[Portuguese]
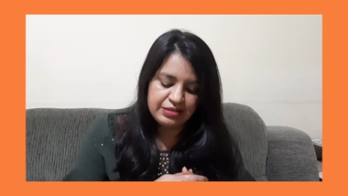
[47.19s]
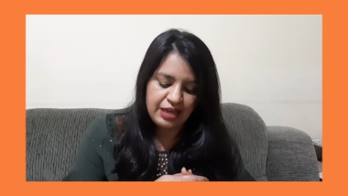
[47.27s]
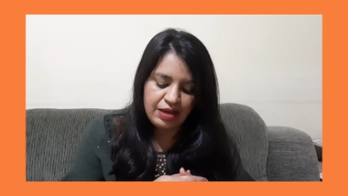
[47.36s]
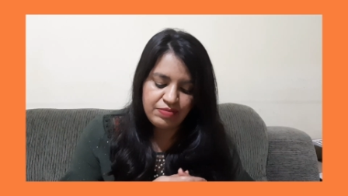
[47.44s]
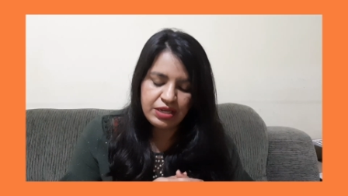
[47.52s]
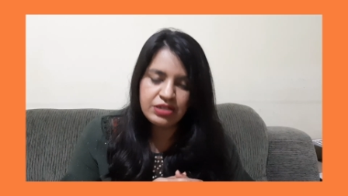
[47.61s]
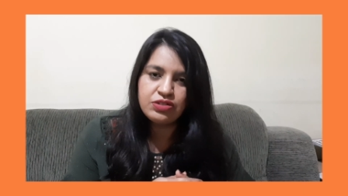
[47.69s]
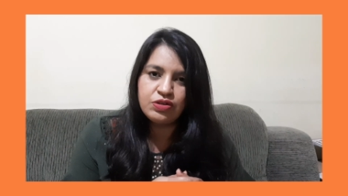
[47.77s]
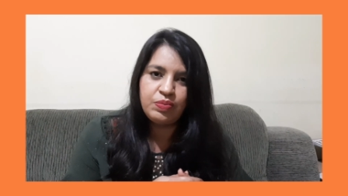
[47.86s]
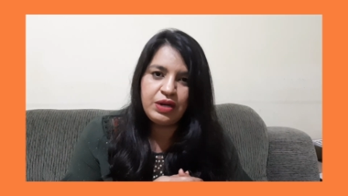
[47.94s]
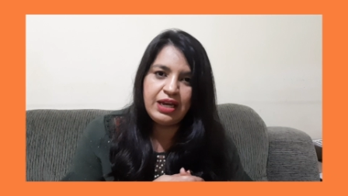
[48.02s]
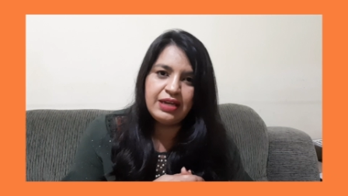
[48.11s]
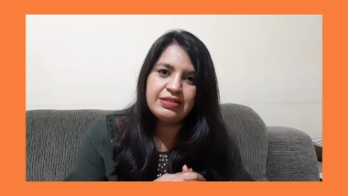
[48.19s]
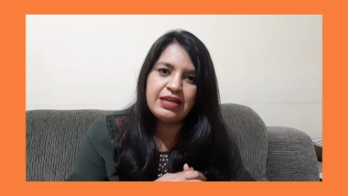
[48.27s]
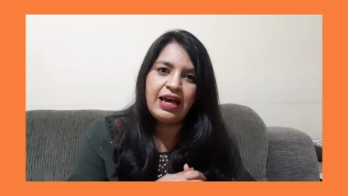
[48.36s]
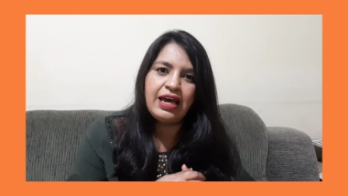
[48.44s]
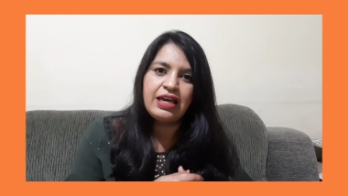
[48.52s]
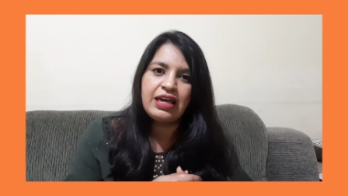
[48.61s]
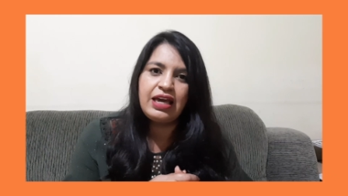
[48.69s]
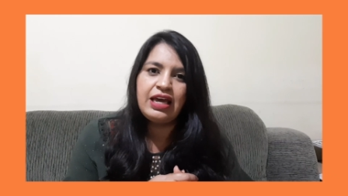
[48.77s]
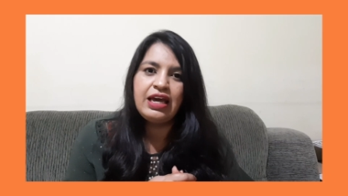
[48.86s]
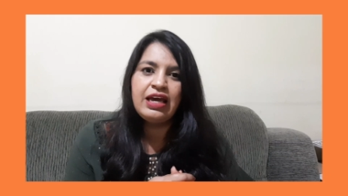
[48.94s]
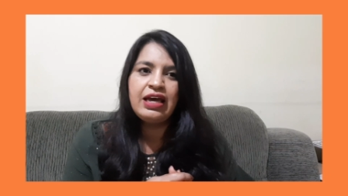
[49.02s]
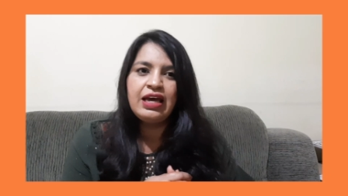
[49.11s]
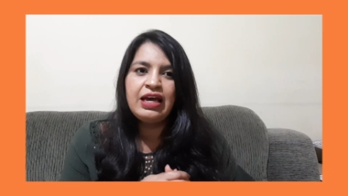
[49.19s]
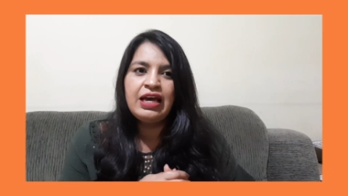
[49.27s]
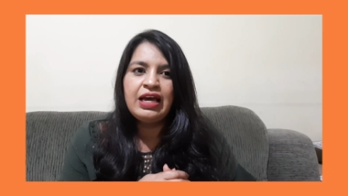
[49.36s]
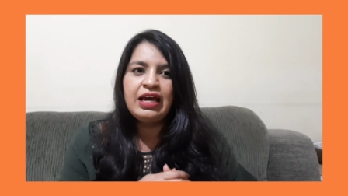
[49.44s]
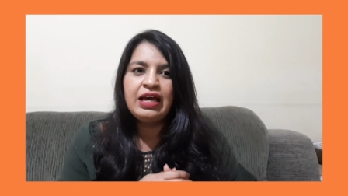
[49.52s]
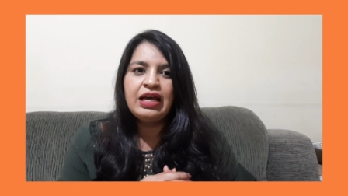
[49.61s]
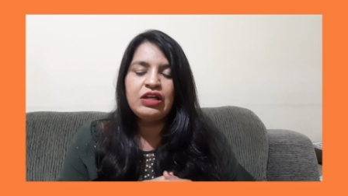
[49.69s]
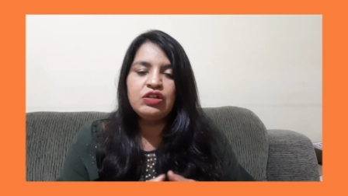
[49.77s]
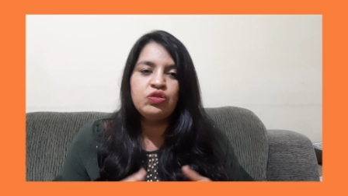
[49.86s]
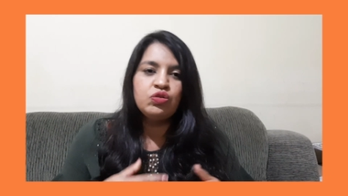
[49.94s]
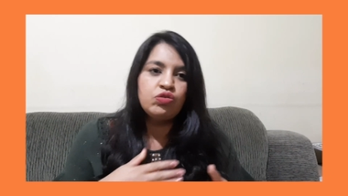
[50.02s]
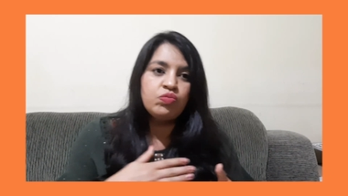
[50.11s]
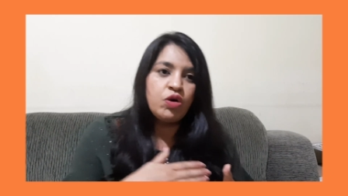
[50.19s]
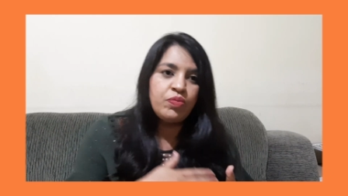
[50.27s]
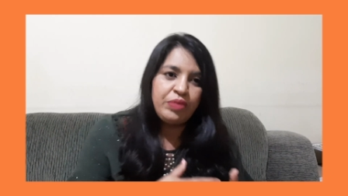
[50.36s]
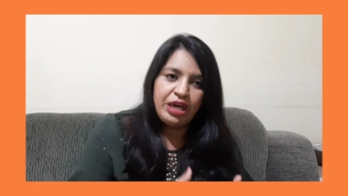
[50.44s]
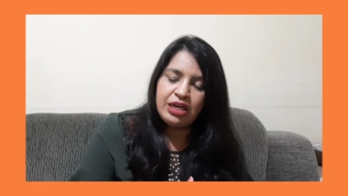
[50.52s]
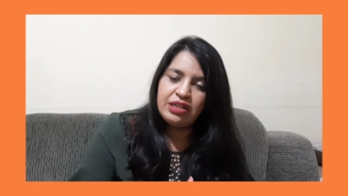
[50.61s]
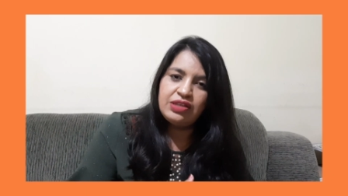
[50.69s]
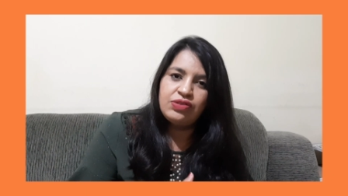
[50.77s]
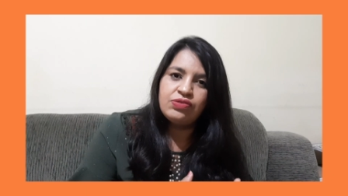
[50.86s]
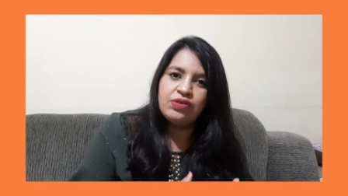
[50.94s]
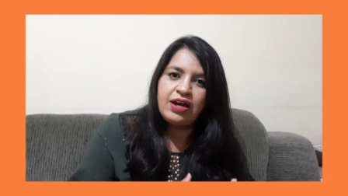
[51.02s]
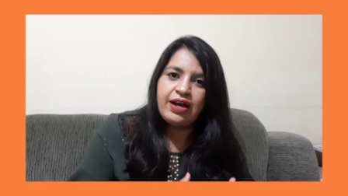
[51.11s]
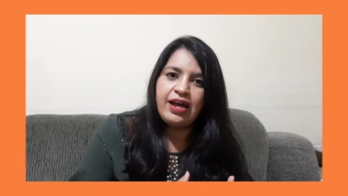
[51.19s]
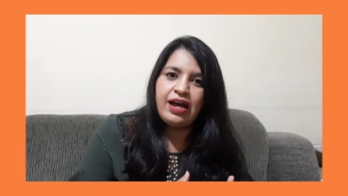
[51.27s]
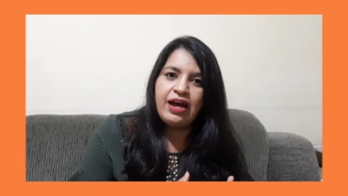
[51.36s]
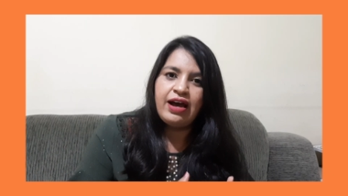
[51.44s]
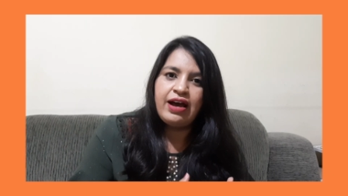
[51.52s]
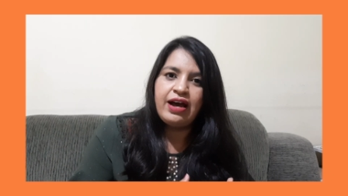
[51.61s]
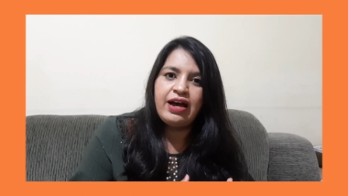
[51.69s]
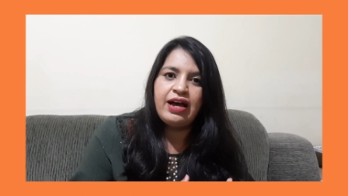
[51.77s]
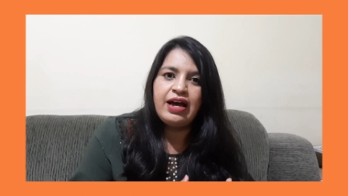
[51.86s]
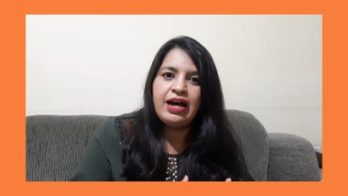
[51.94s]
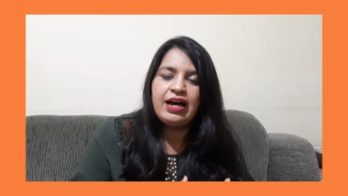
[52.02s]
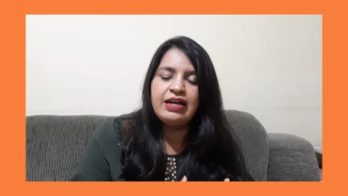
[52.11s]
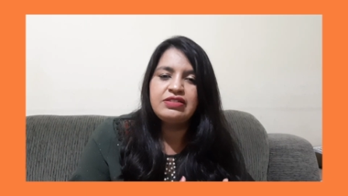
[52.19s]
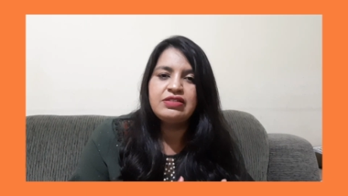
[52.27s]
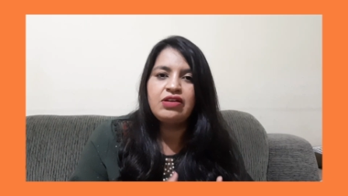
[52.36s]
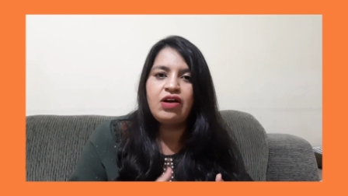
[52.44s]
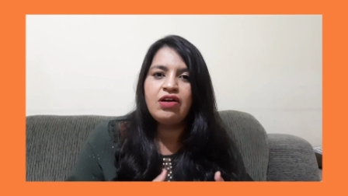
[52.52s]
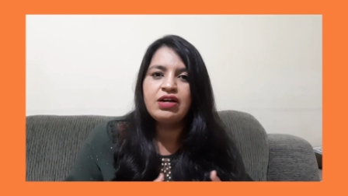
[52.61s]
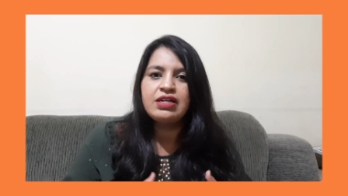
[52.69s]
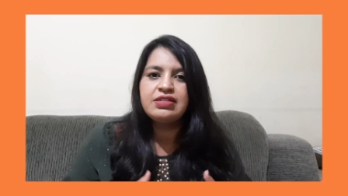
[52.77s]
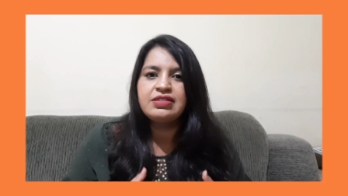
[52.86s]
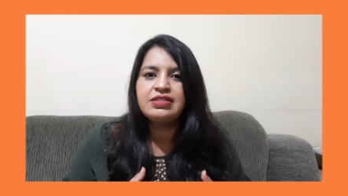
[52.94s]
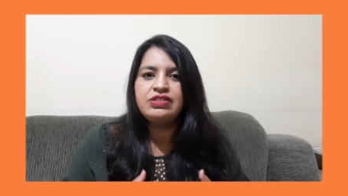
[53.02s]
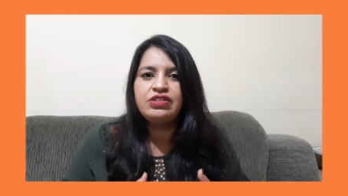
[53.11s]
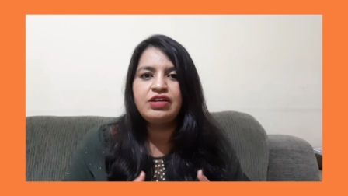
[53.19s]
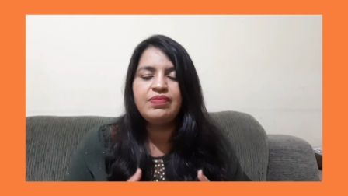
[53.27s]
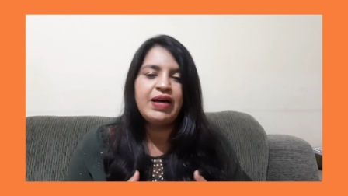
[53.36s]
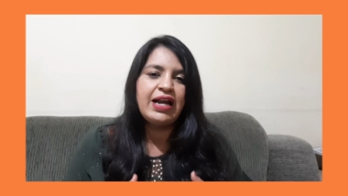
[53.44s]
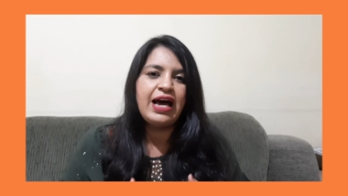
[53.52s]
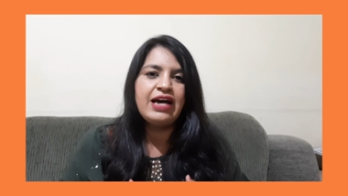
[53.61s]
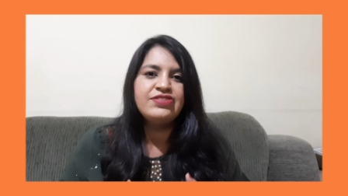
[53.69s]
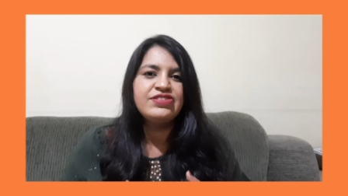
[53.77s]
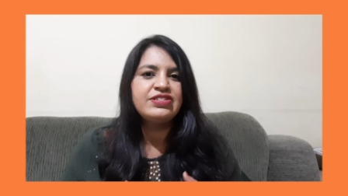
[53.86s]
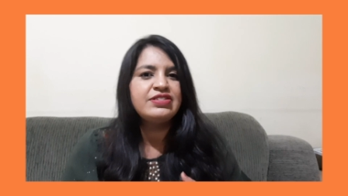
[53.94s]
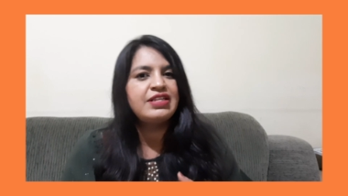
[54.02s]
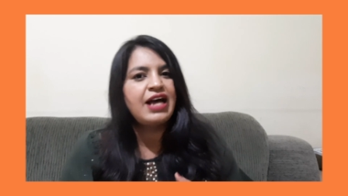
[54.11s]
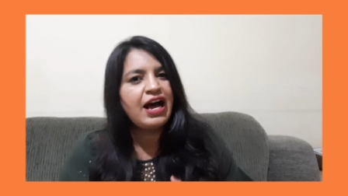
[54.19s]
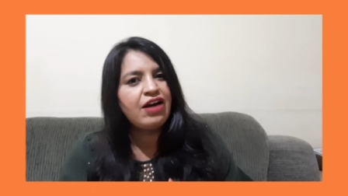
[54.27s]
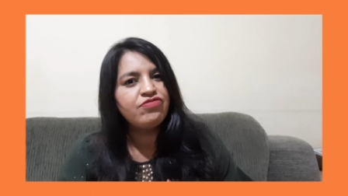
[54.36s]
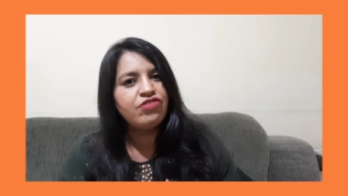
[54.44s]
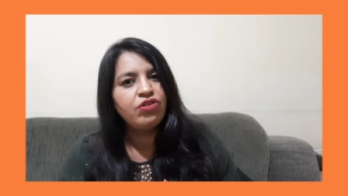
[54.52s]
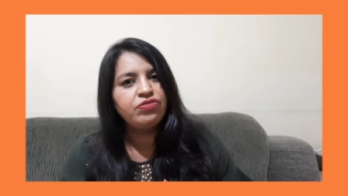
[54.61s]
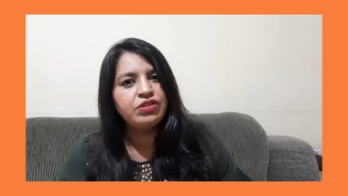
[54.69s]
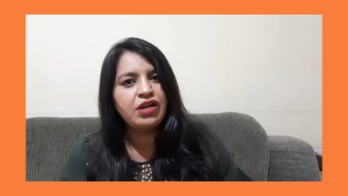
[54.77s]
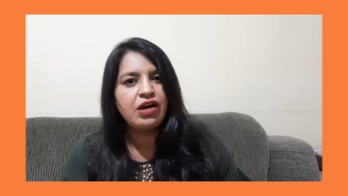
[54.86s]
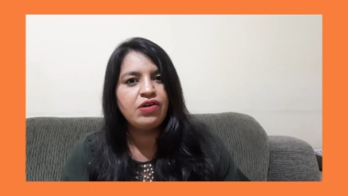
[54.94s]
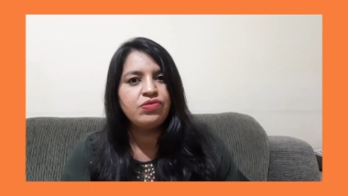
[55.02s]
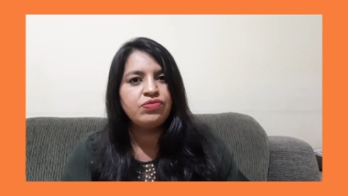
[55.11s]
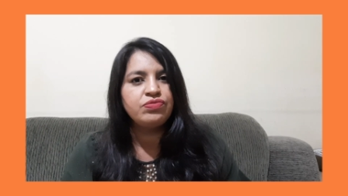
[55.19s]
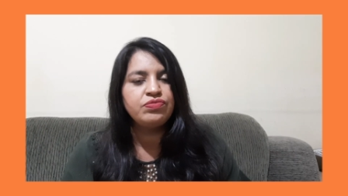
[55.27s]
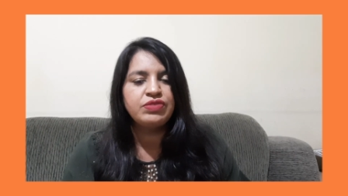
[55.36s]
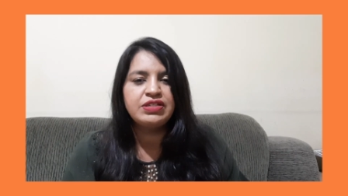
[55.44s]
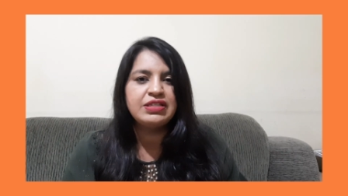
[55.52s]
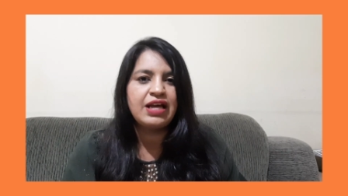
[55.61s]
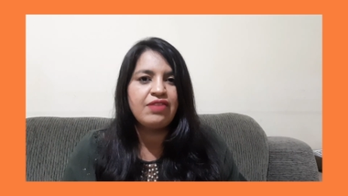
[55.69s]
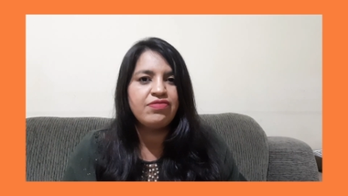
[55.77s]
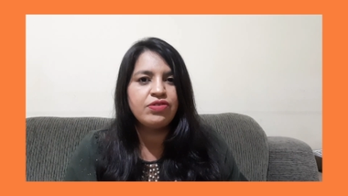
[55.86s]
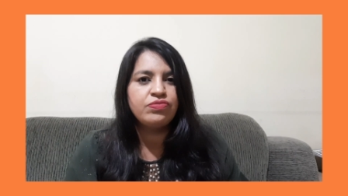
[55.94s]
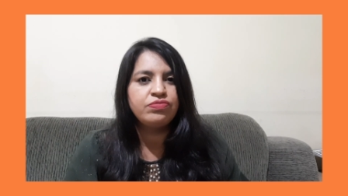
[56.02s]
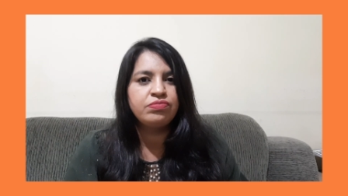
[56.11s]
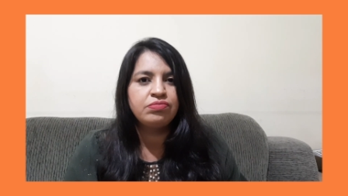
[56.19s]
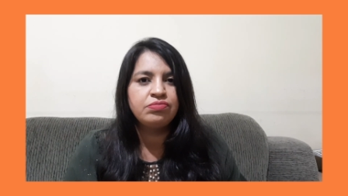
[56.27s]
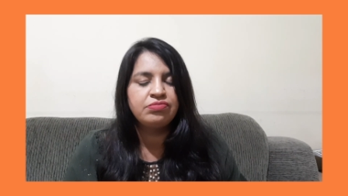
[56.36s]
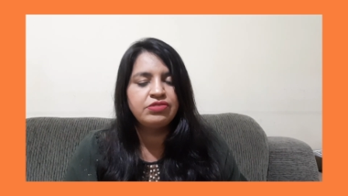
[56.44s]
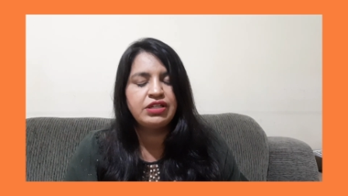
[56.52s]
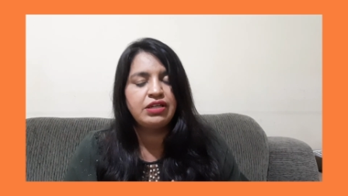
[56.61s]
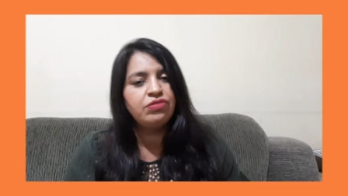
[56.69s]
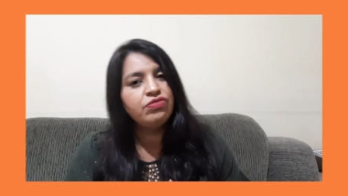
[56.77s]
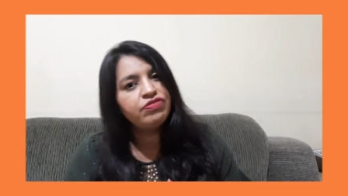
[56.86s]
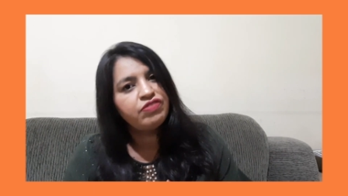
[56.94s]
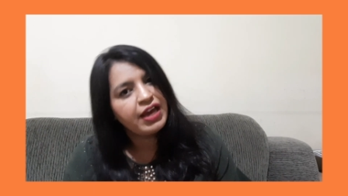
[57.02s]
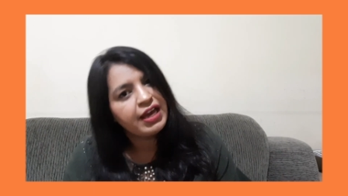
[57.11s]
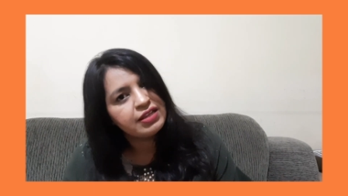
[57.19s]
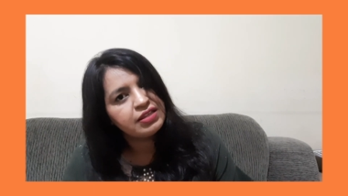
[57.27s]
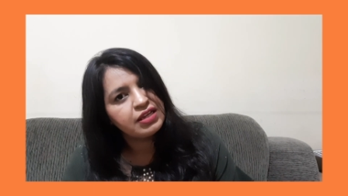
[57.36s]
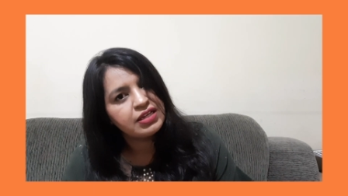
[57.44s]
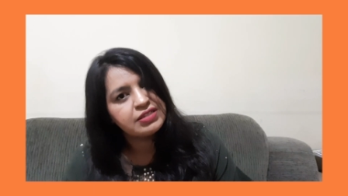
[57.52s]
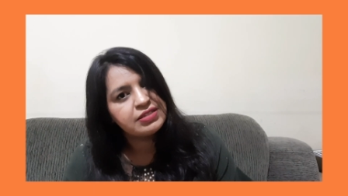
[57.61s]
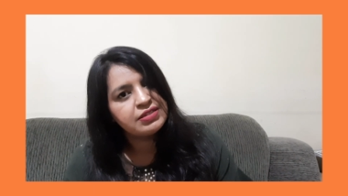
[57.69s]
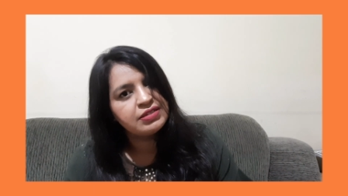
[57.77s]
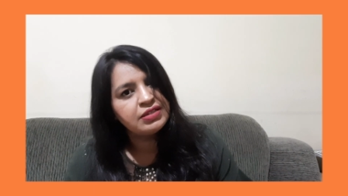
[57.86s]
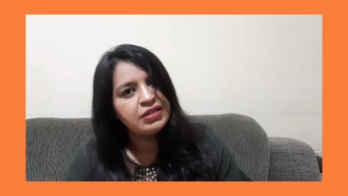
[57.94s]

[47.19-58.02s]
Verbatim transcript: A minha surpresa é que no momento as trocas de embalagens da Avon não estavam sendo feitas.